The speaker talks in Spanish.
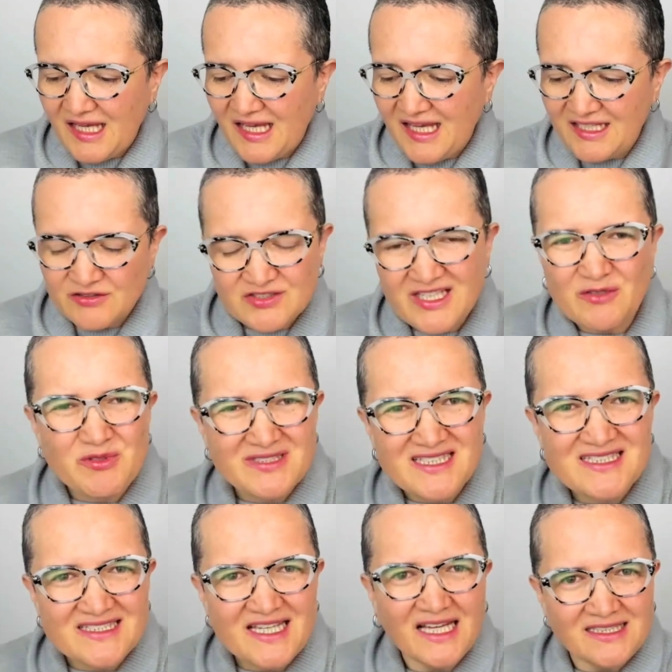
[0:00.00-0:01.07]
Eso es algo
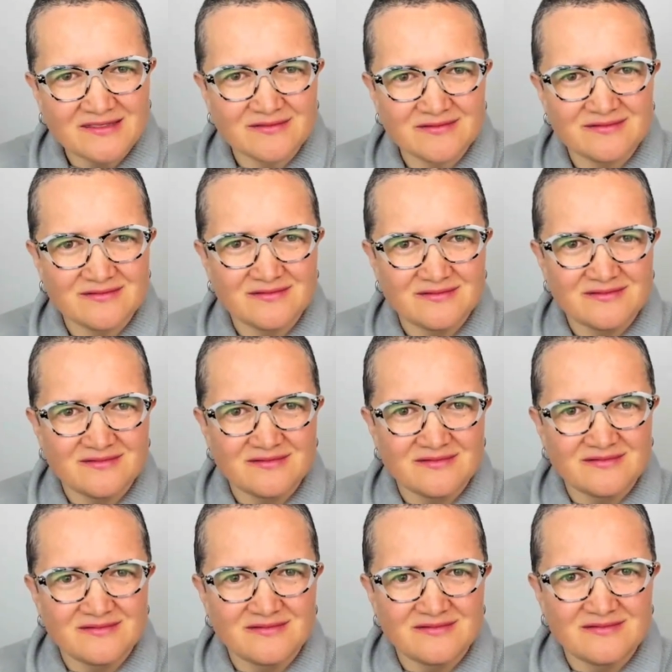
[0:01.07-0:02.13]
esencial
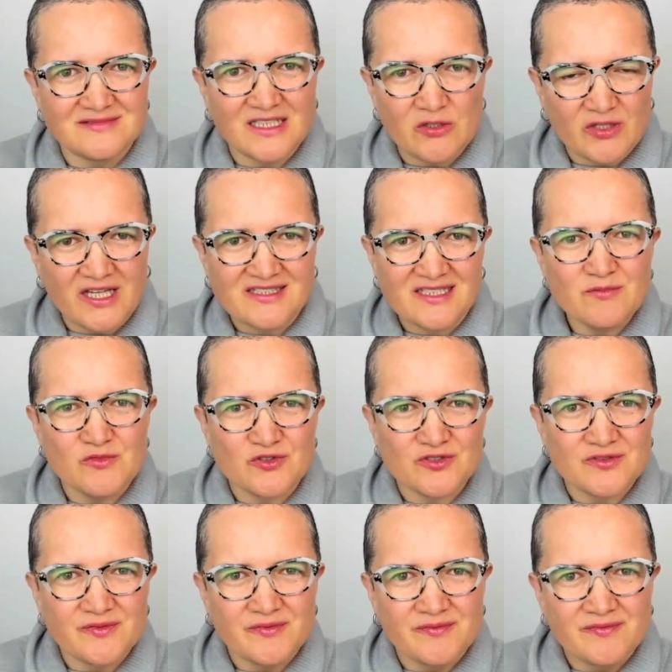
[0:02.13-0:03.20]
de lo que hacemos.
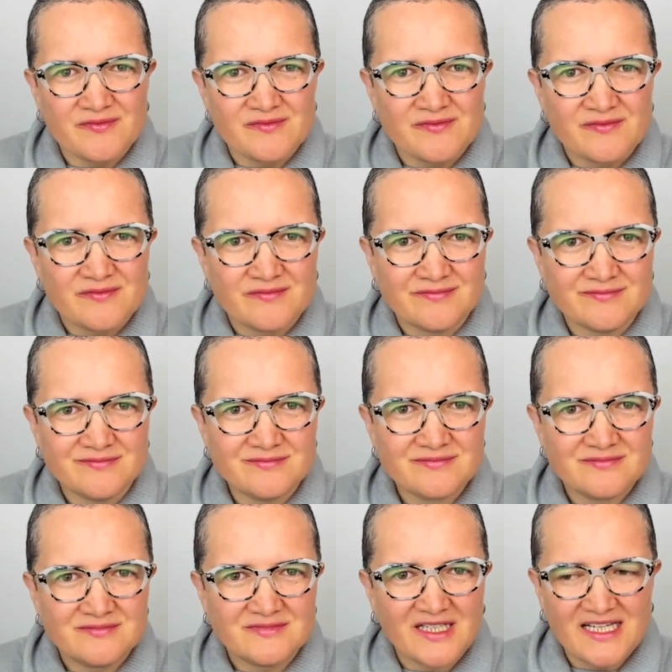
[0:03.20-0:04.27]
¿Mm?
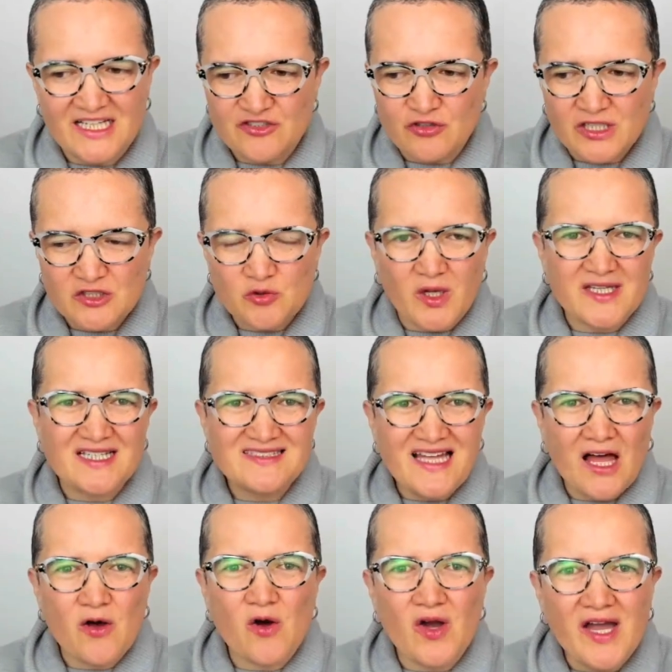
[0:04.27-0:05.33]
El hecho que tú hayas
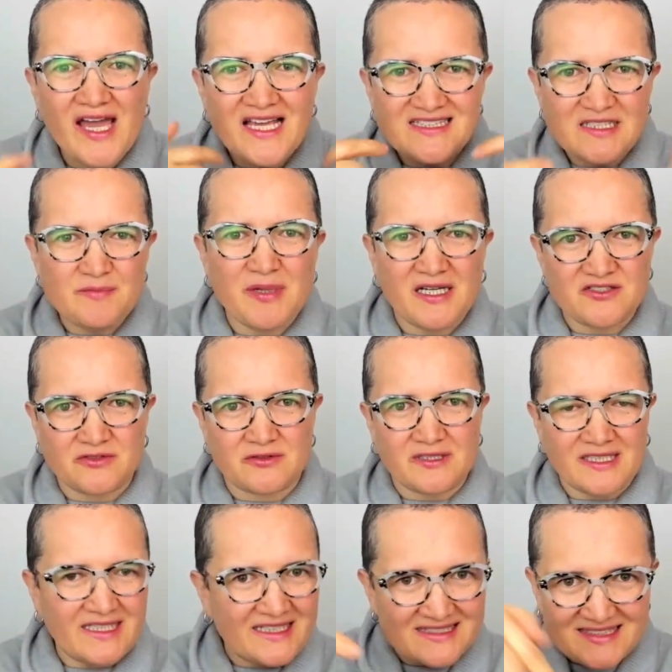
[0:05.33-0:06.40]
dado ese paso,
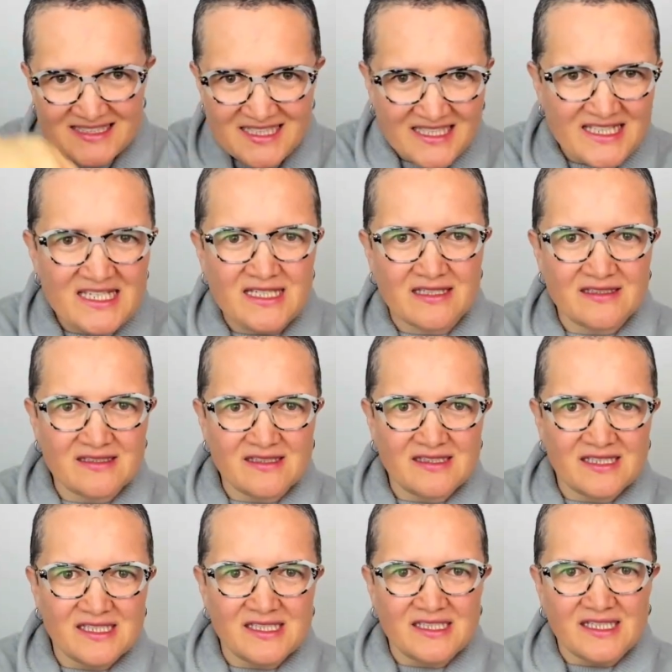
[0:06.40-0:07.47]
el que estés aquí,
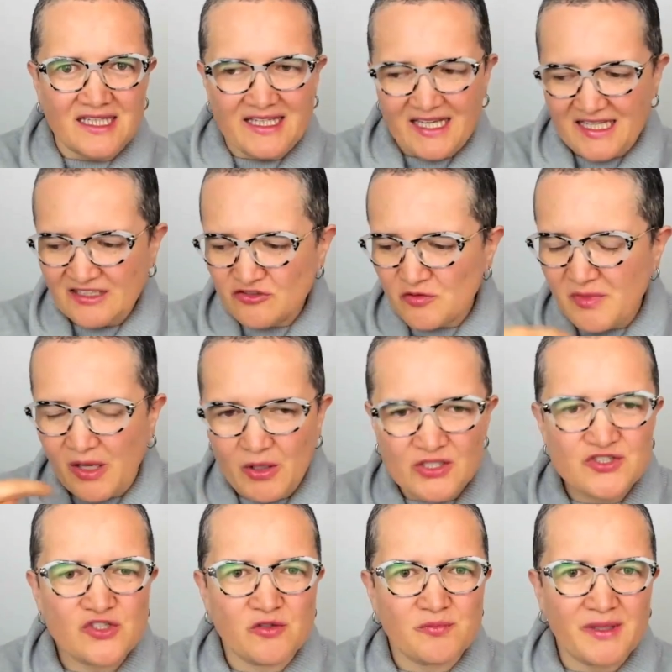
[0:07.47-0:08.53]
el que hayas tomado
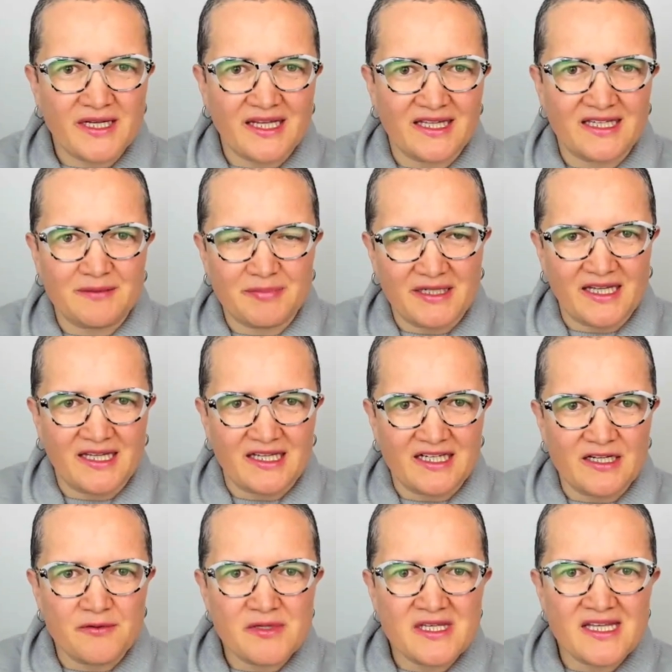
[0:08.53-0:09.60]
acción para, para
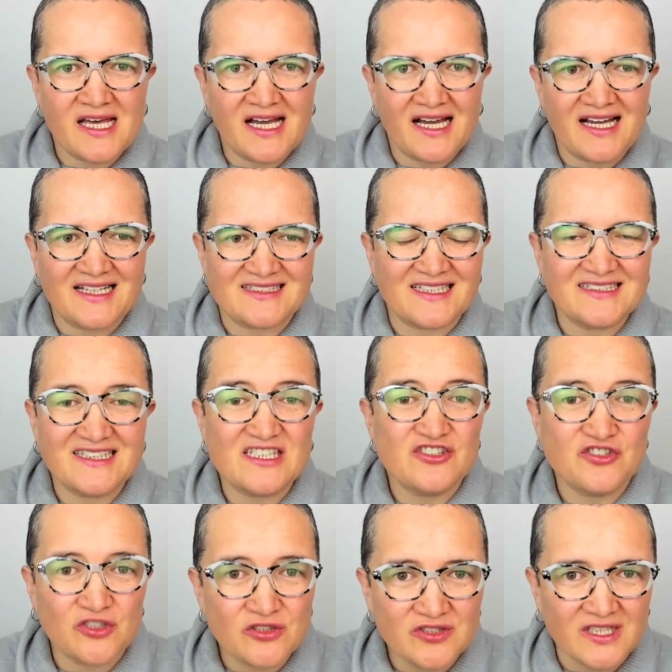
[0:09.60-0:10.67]
darle vida a esa
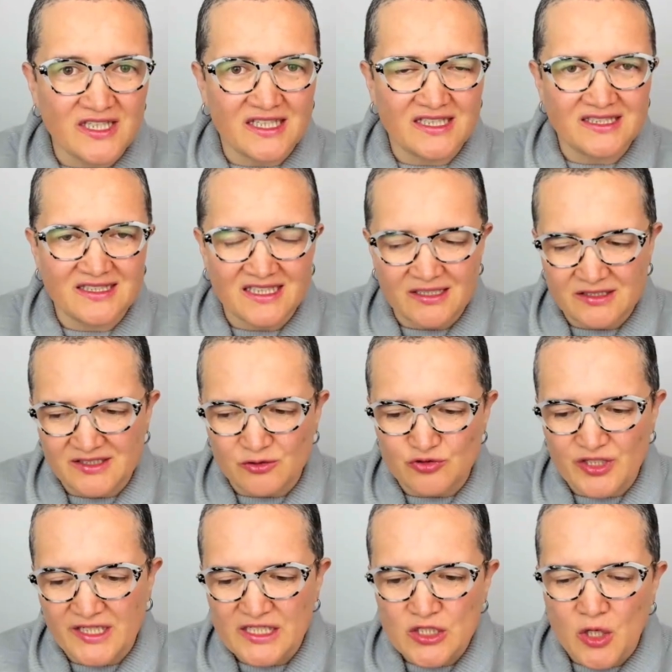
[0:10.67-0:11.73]
intención de
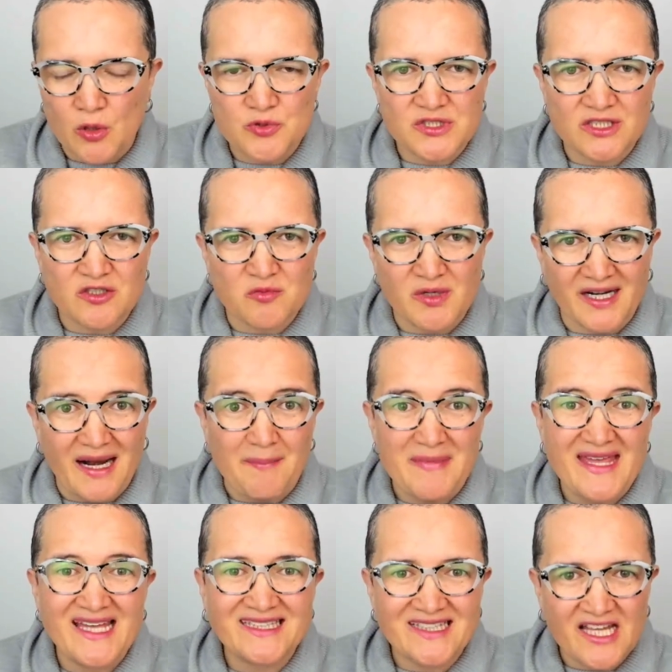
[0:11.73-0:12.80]
usar el coaching como
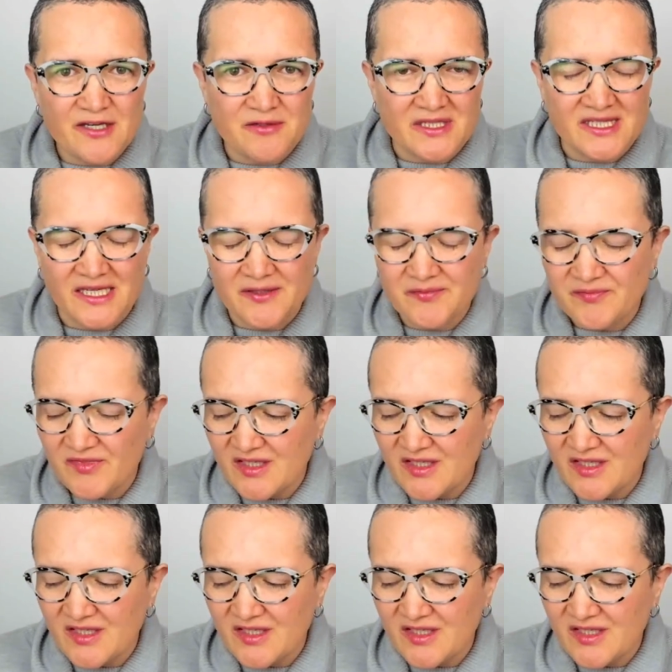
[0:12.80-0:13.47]
herramienta de vida,